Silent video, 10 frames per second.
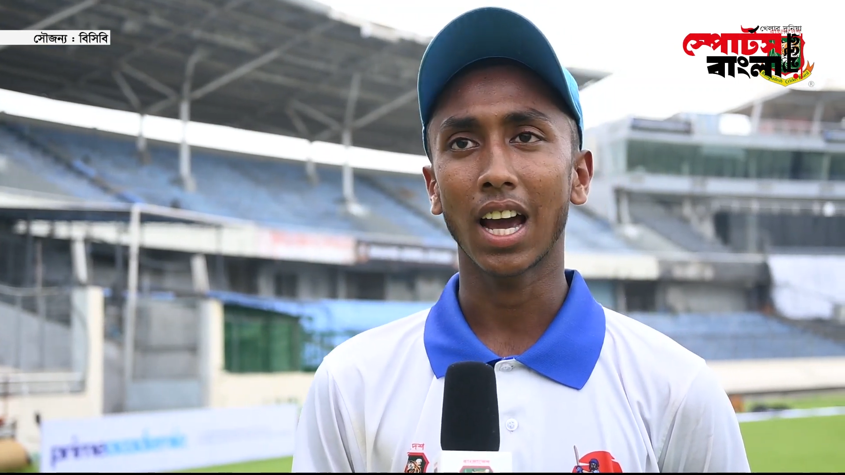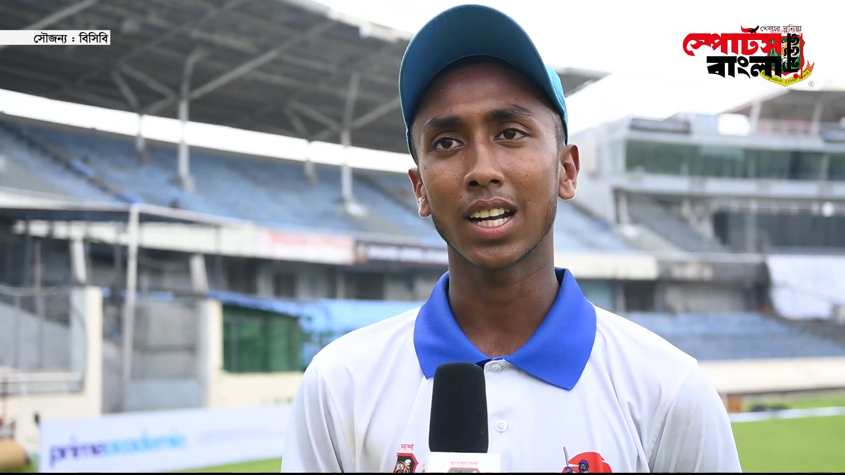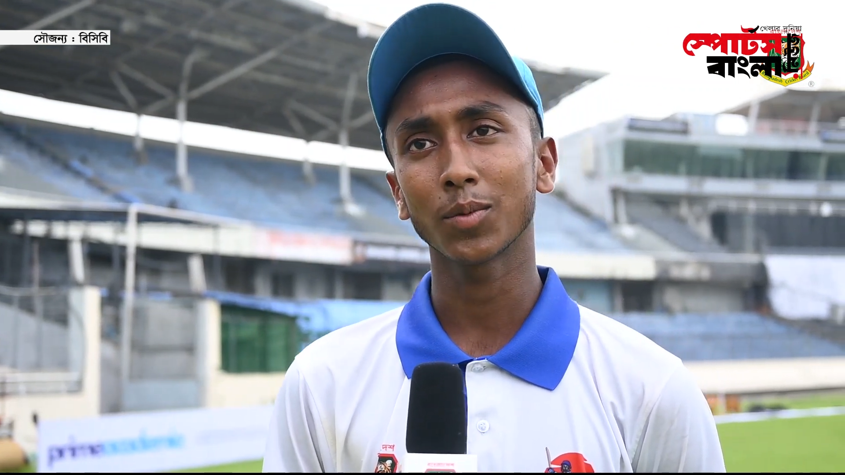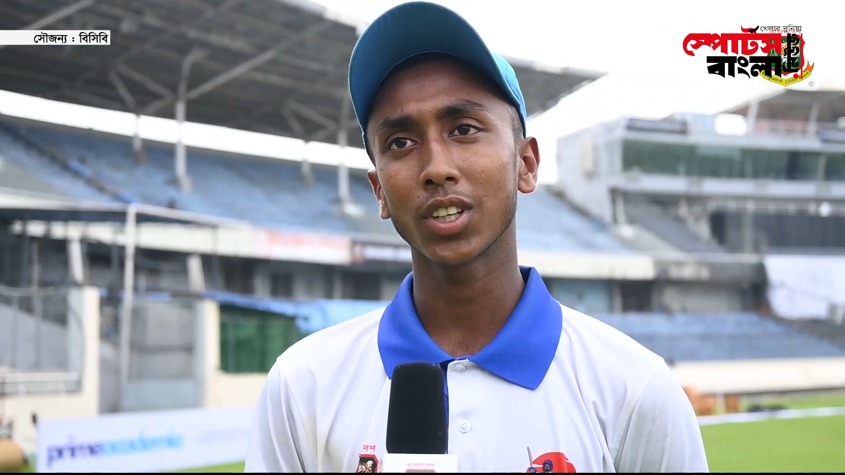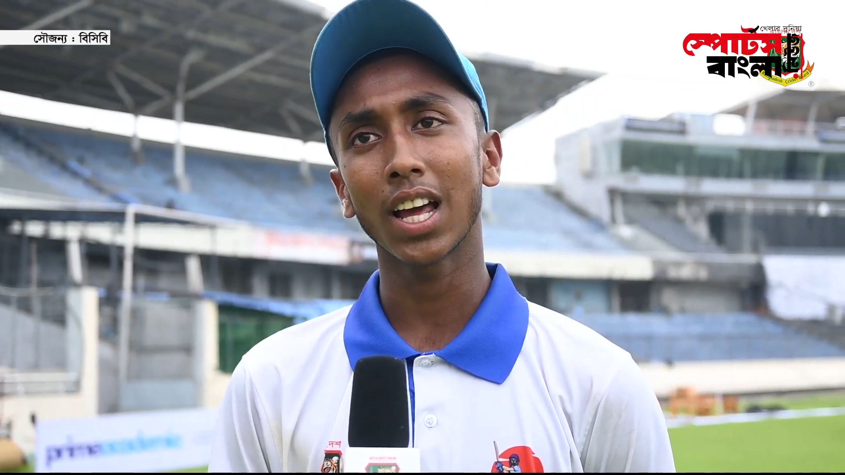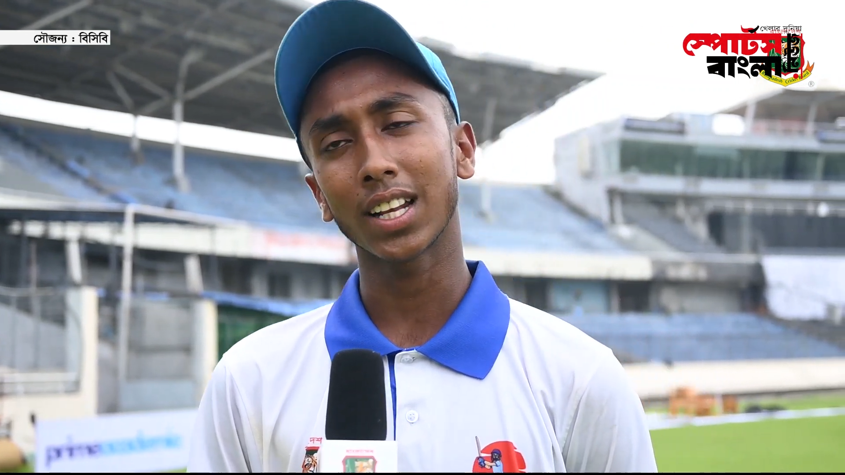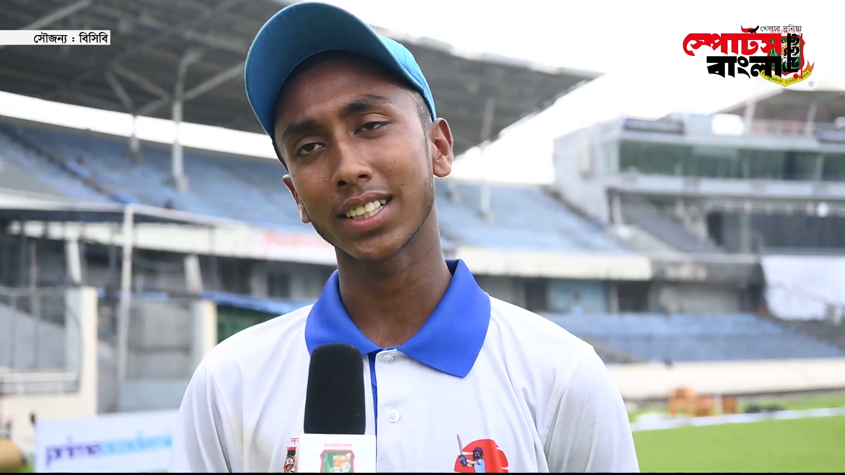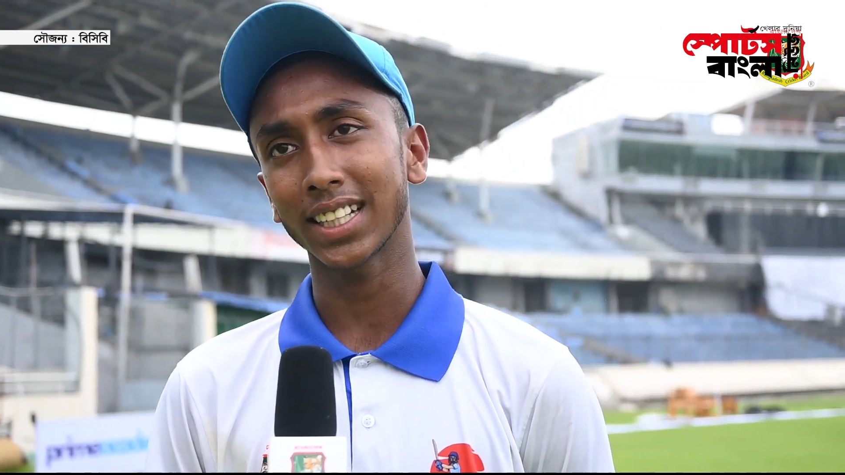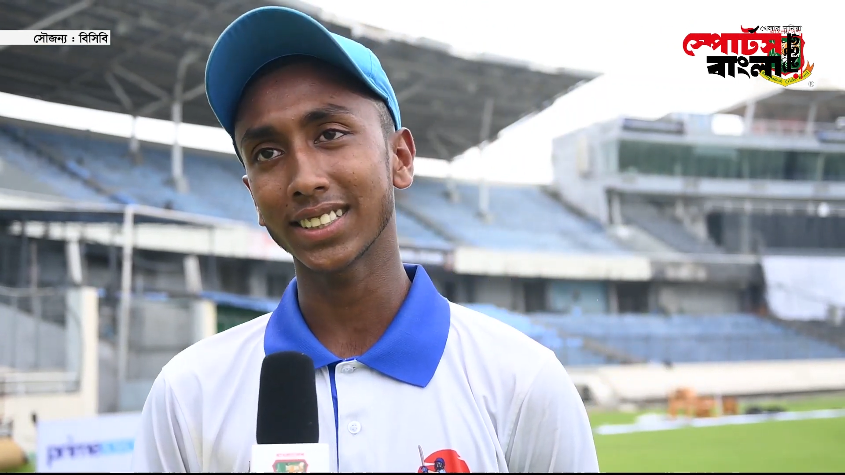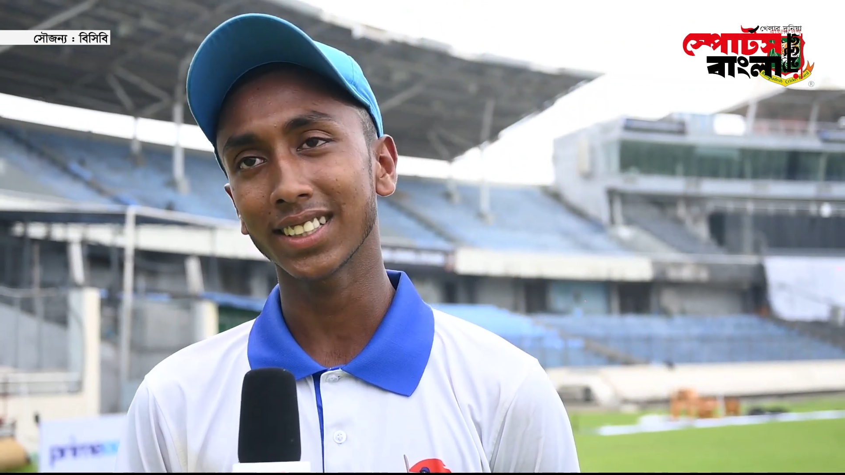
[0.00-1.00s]
আলহামদুলিল্লাহ আল্লাহ
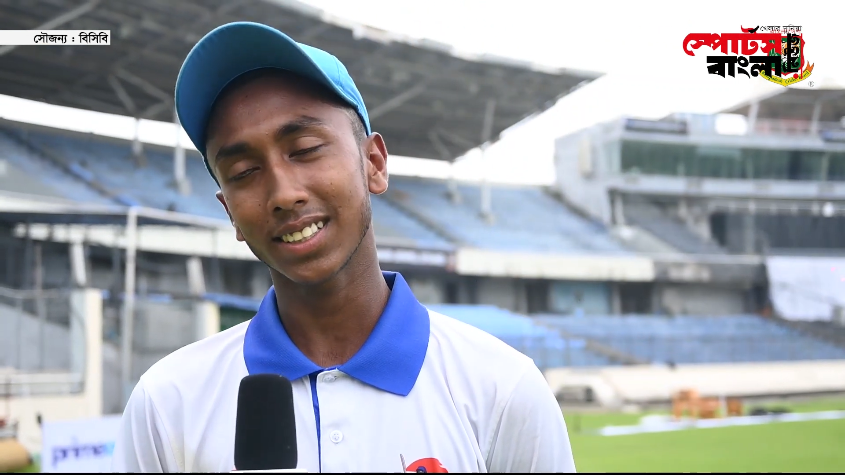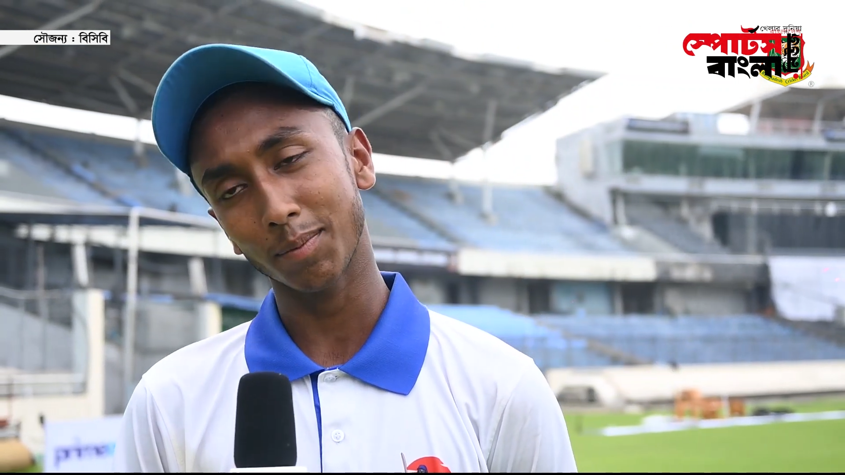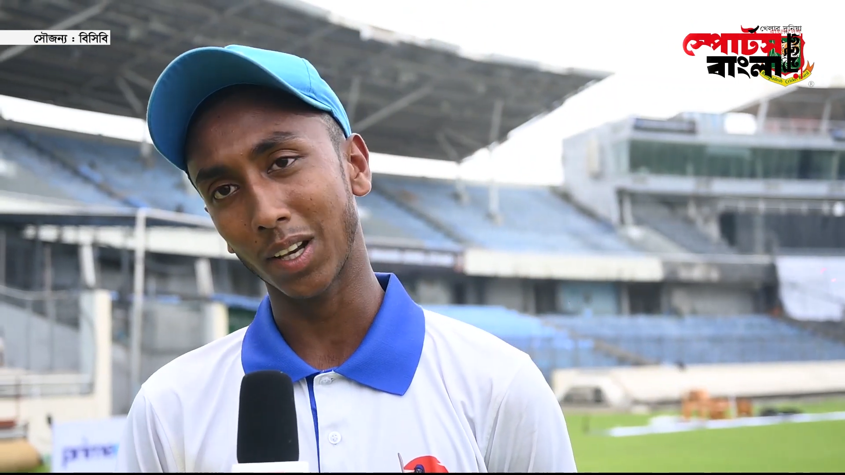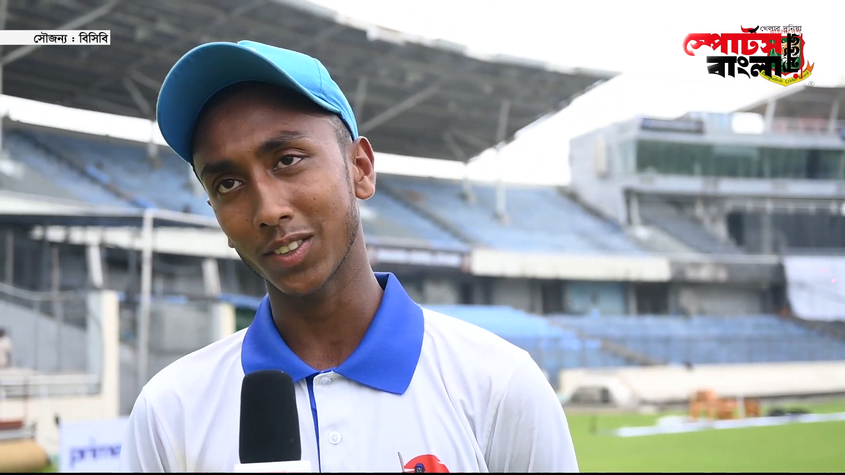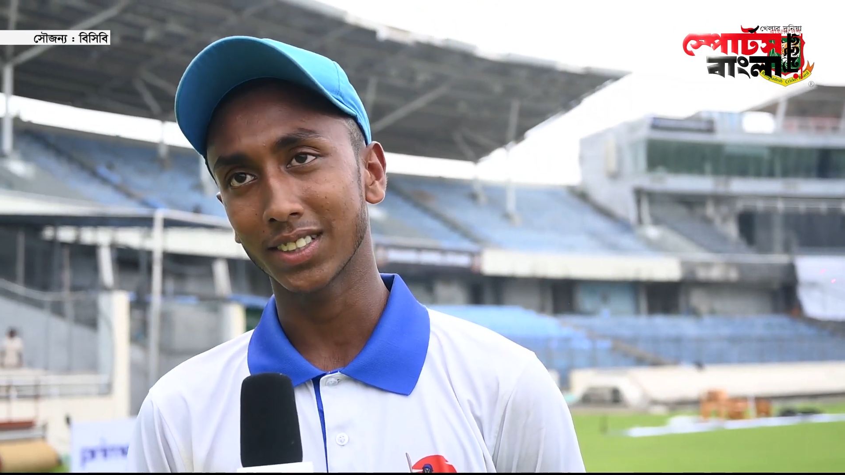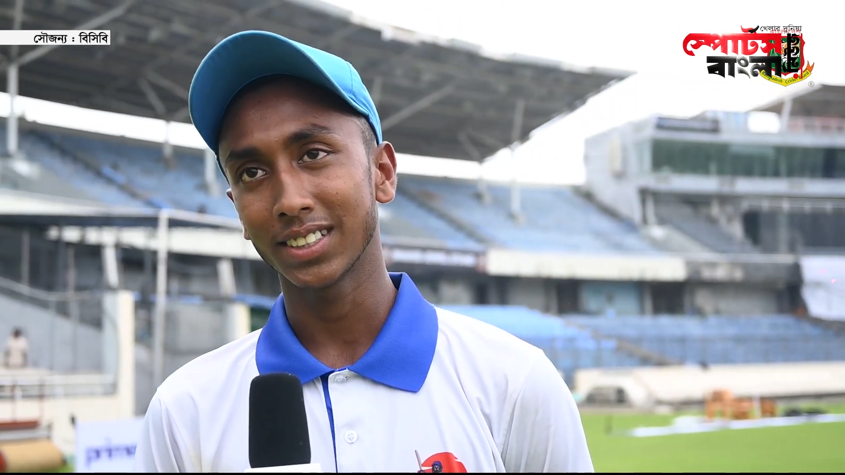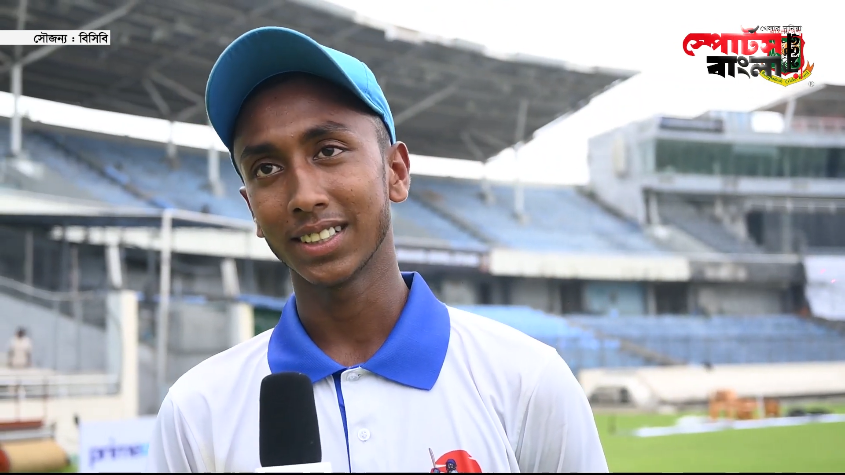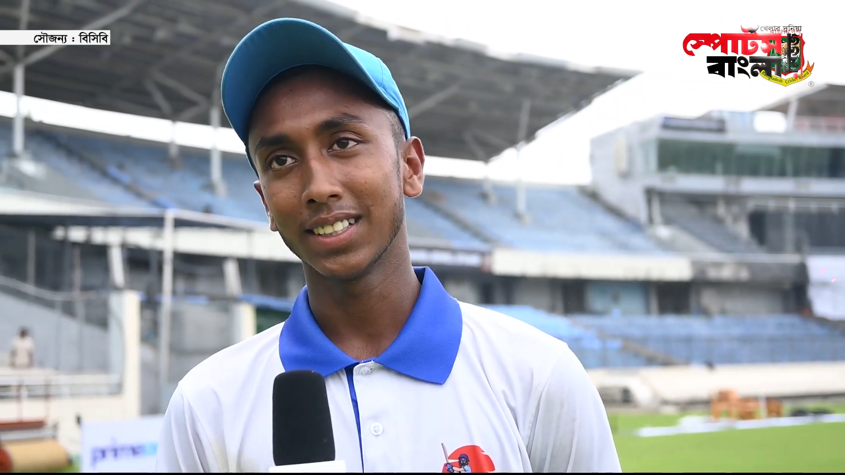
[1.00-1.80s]
চাইছে তা ভালো হয়েছে